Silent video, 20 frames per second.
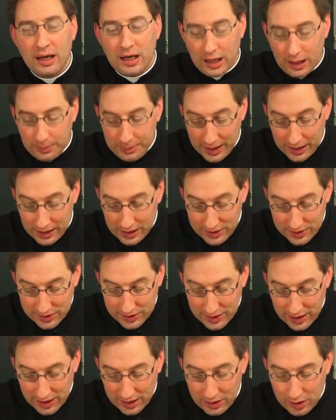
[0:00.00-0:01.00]
Eh bien, les
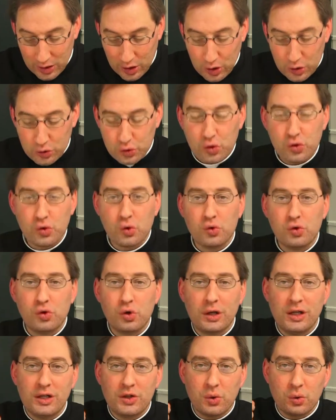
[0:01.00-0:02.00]
saints, ce sont ceux
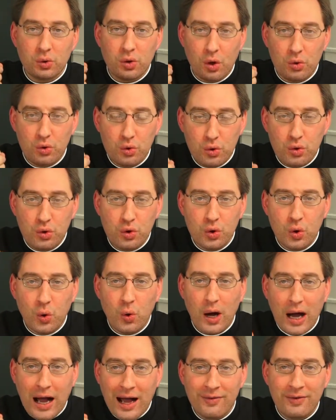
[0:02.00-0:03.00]
qui sont en
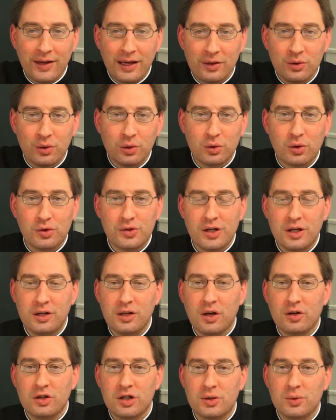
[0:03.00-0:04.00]
union avec notre
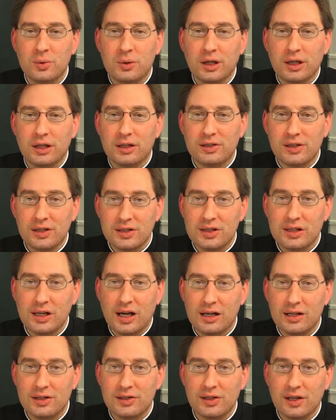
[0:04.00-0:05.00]
Seigneur Jésus-Christ. C'est
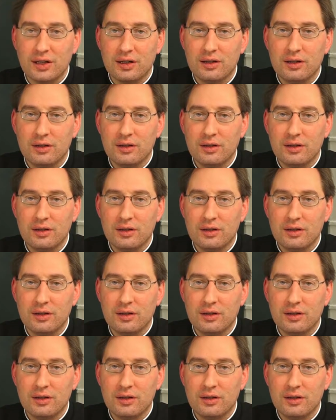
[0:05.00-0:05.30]
cela, les saints.